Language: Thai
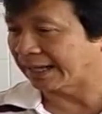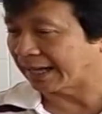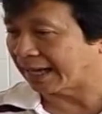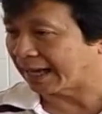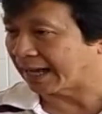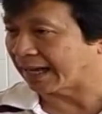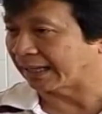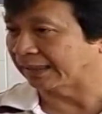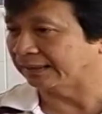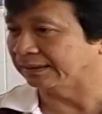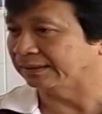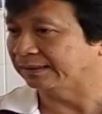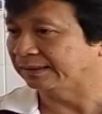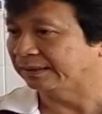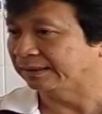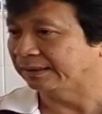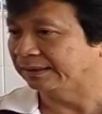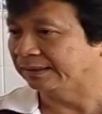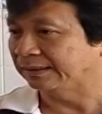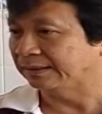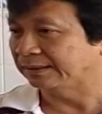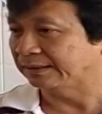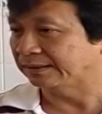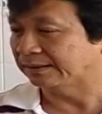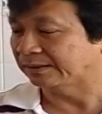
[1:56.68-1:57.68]
ขาด
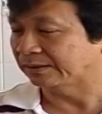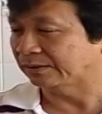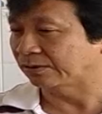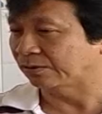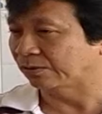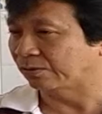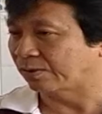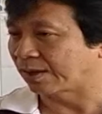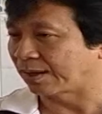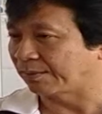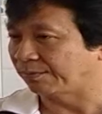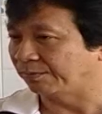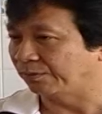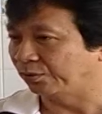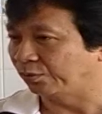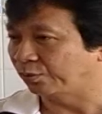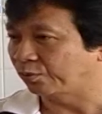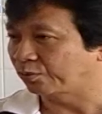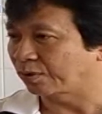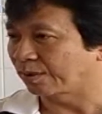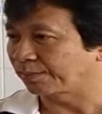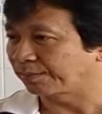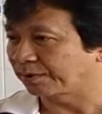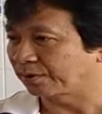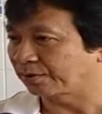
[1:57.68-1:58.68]
ความรู้
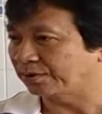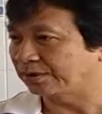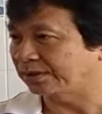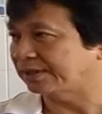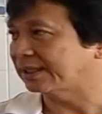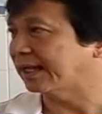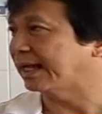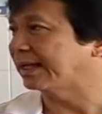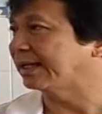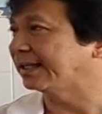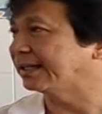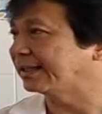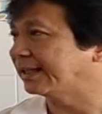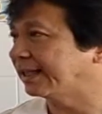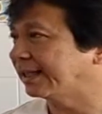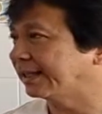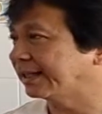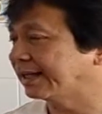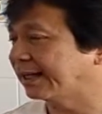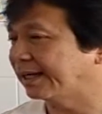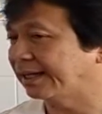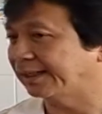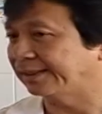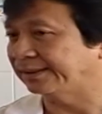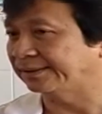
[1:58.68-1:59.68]
ความเข้าใจใน
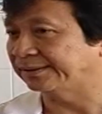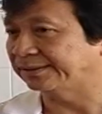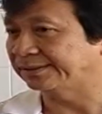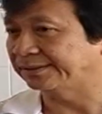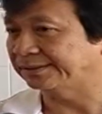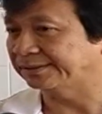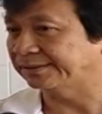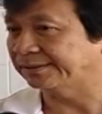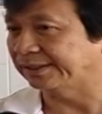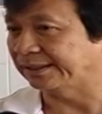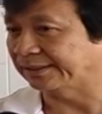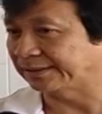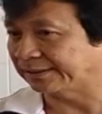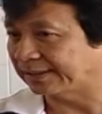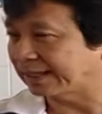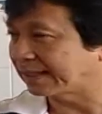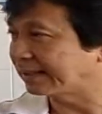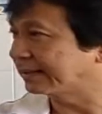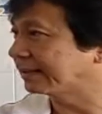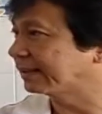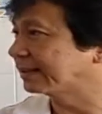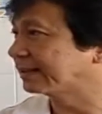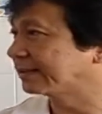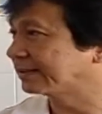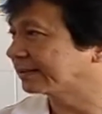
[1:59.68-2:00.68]
การติดตั้ง
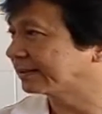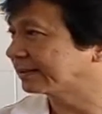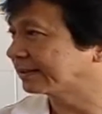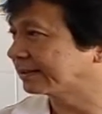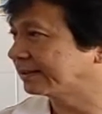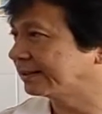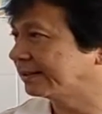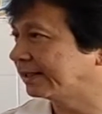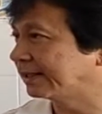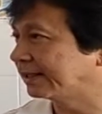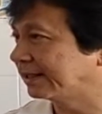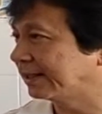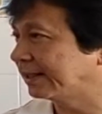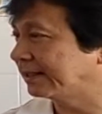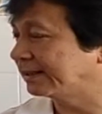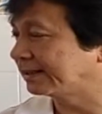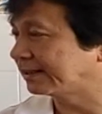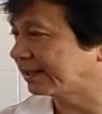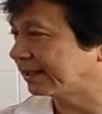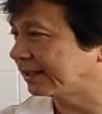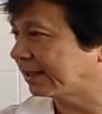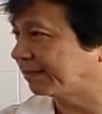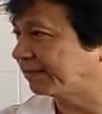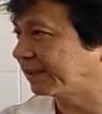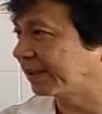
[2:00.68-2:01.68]
เครื่องเล่น
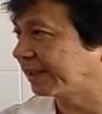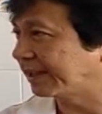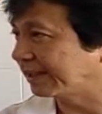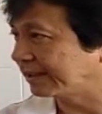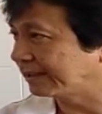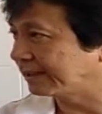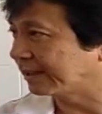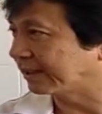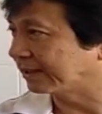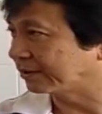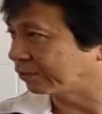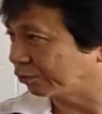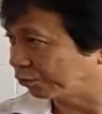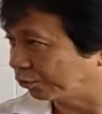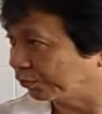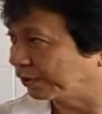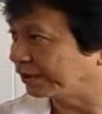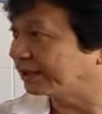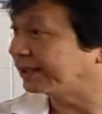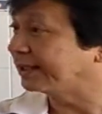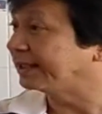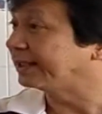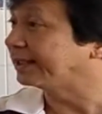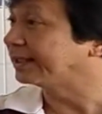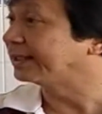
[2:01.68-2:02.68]
สนามเด็กเล่นอย่างถูกวิ
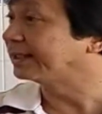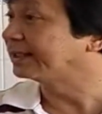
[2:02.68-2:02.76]
ธี